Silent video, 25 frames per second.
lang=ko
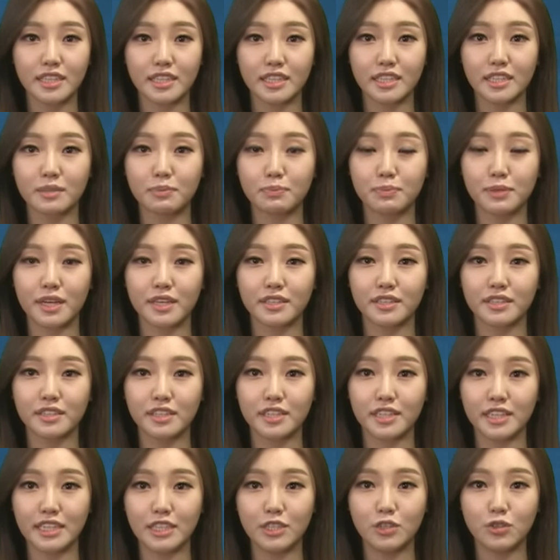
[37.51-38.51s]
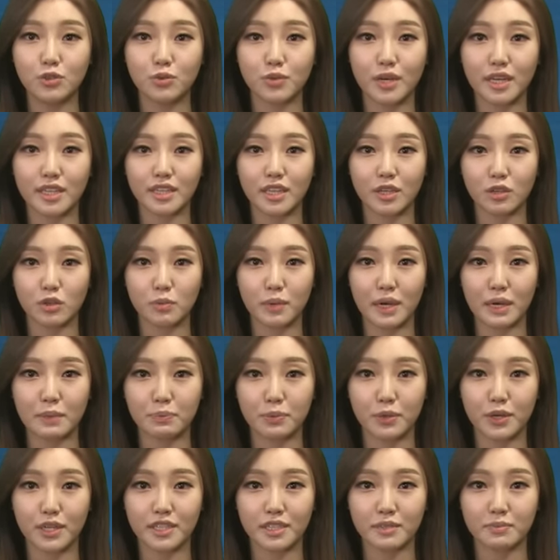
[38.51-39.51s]
익스프레스를 인수한다고
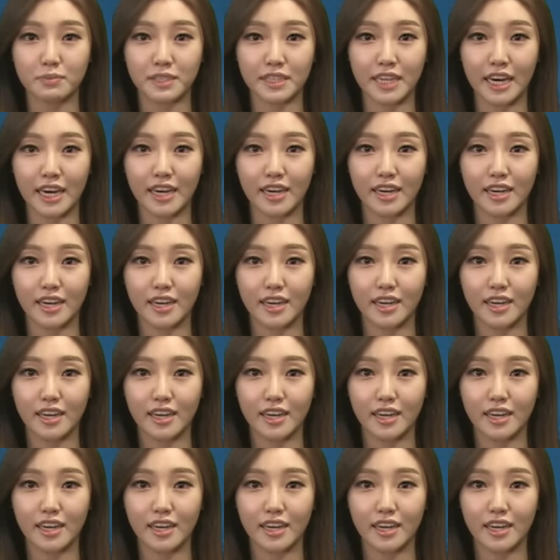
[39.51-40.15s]
발표했습니다.